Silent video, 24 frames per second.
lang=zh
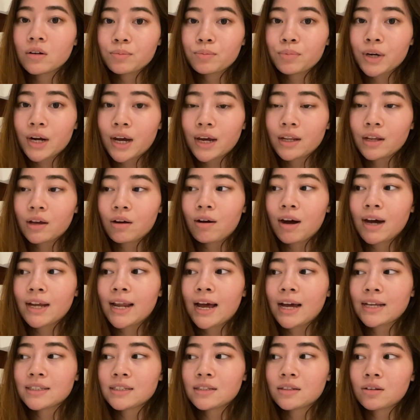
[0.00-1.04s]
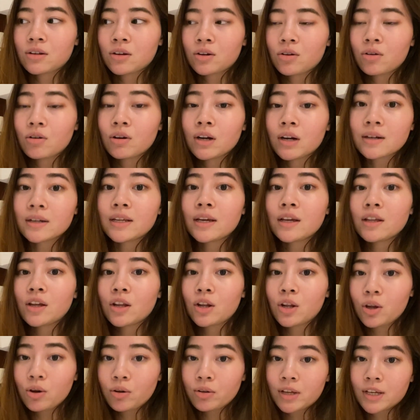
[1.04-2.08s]
不然的话，它只能够隔天的
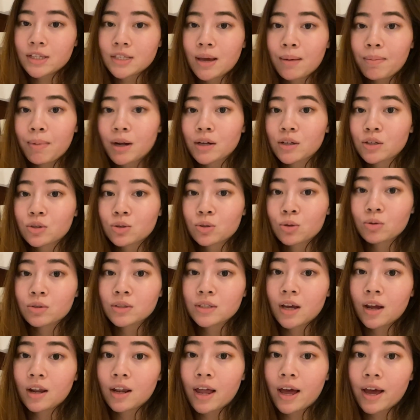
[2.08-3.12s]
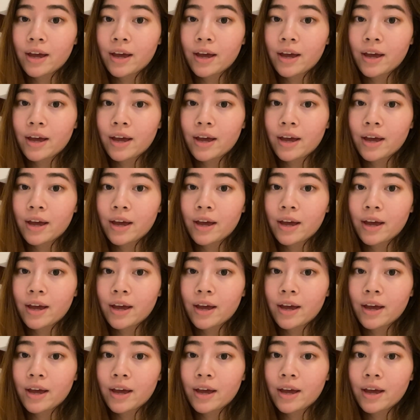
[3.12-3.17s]
六点再帮你送上